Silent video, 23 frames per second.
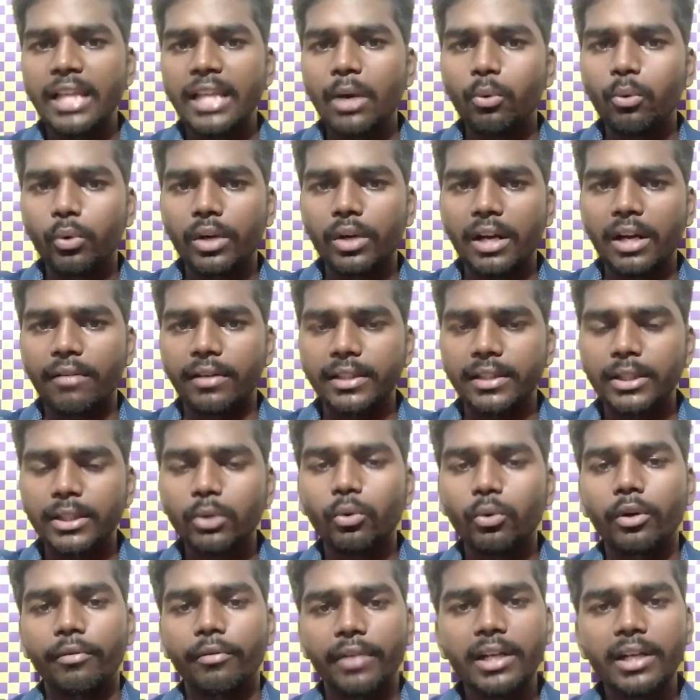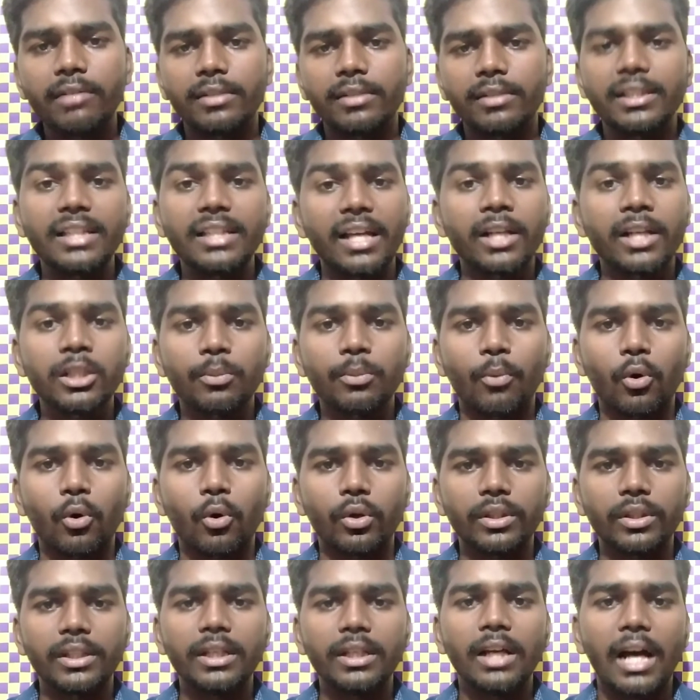இதே ஊரில் வந்து ஒரு வீடு வந்து எரிஞ்சு
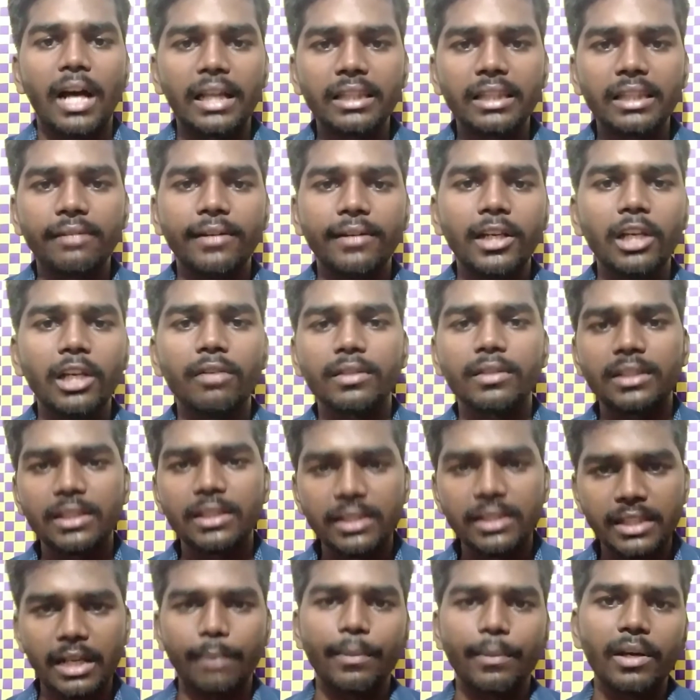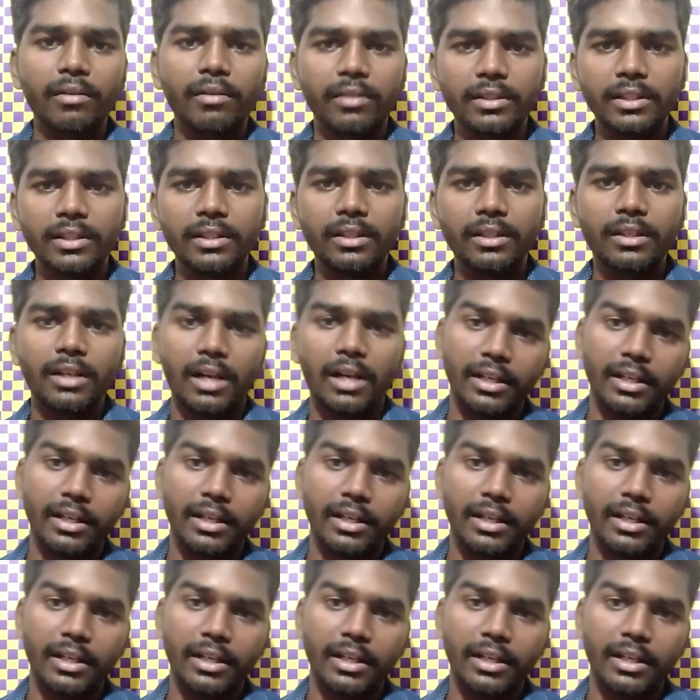போகுது அந்த வீட்லேயும் வந்து சில பேர் வந்து